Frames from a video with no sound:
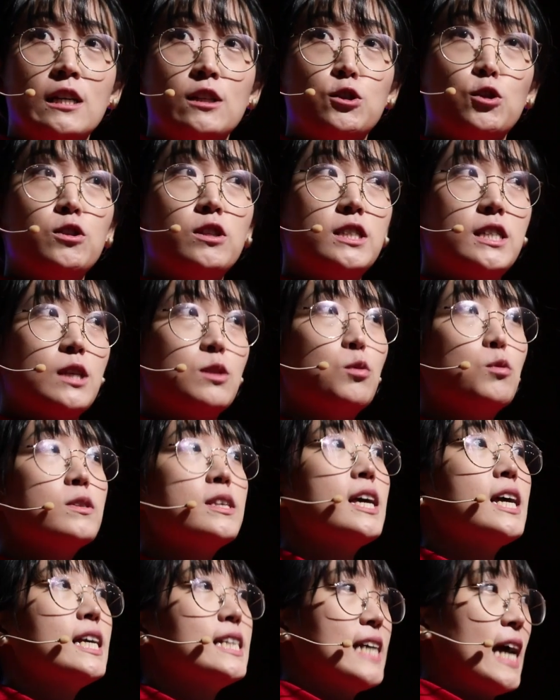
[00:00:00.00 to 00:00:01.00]
저는 제
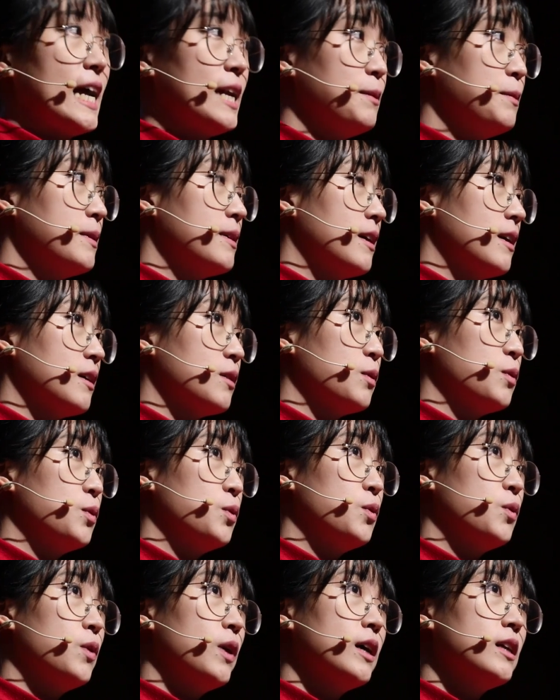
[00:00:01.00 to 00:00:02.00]
동생의
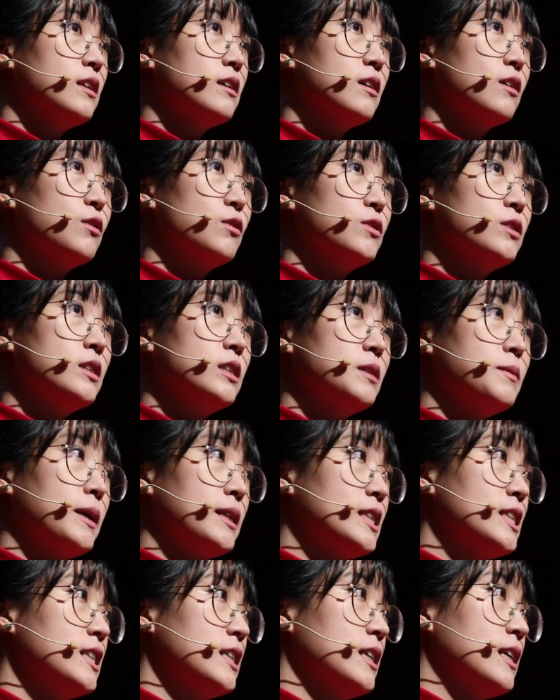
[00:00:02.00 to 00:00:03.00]
자립이라고 하는 것이
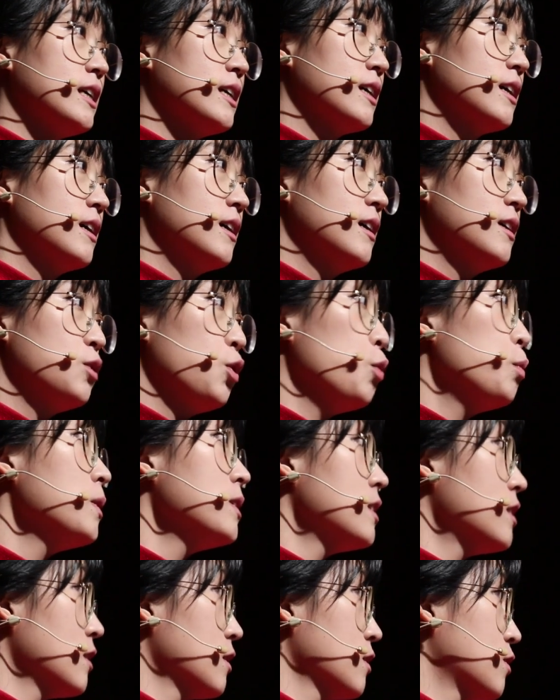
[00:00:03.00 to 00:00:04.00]
마치
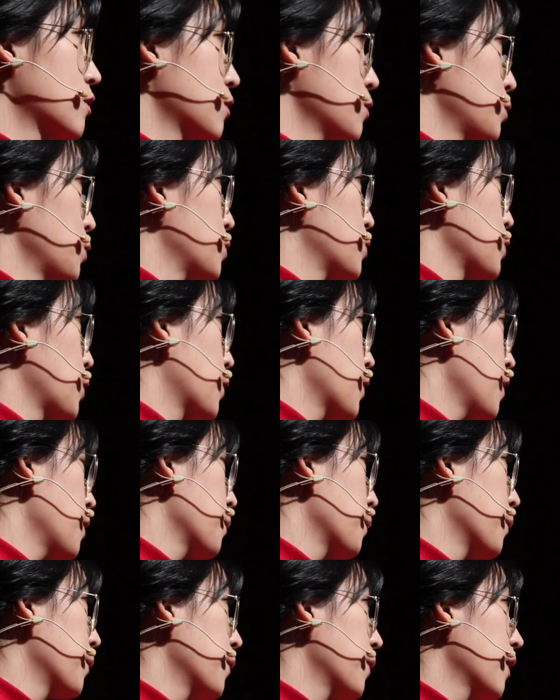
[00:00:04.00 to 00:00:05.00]
로빈슨
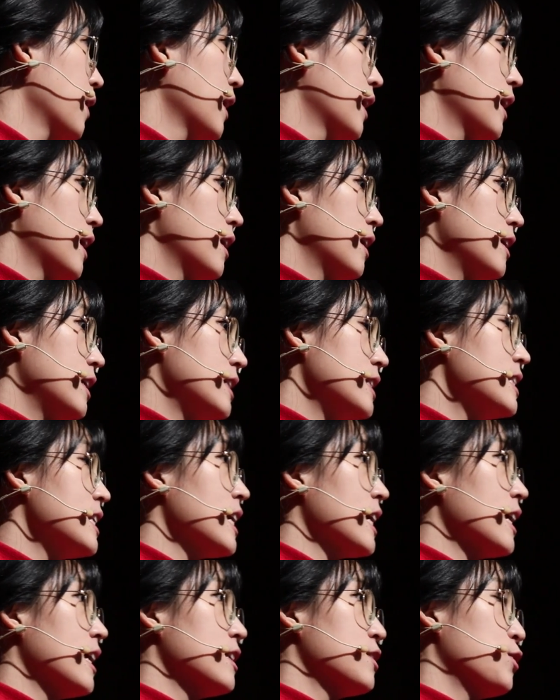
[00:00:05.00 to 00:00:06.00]
크루소처럼
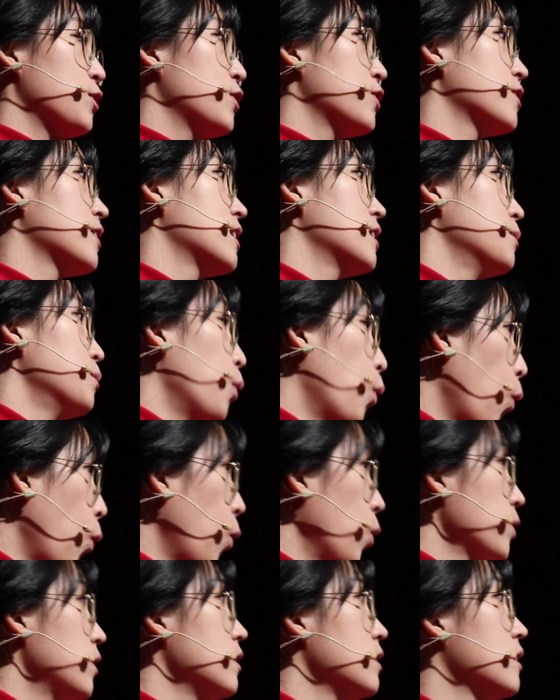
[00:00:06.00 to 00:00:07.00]
인생에서 일어나는
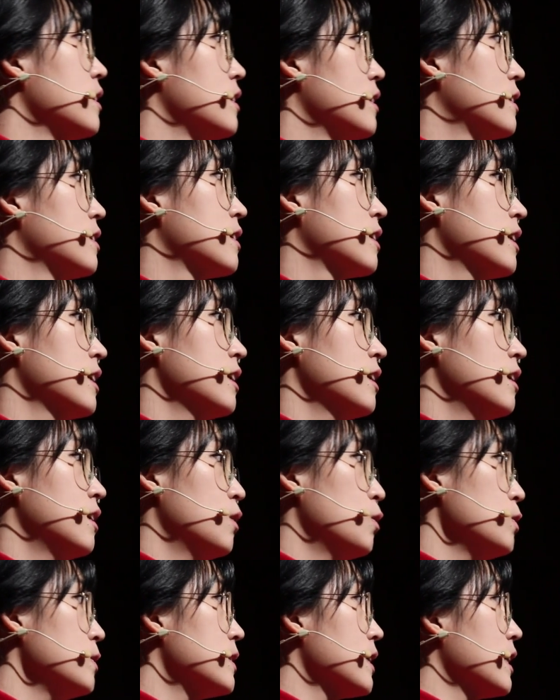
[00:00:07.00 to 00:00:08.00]
모든 일들을
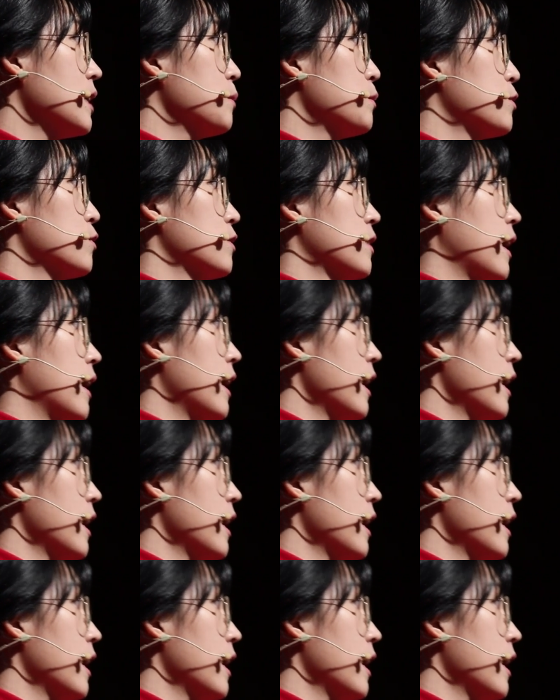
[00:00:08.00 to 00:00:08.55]
혼자 힘으로 다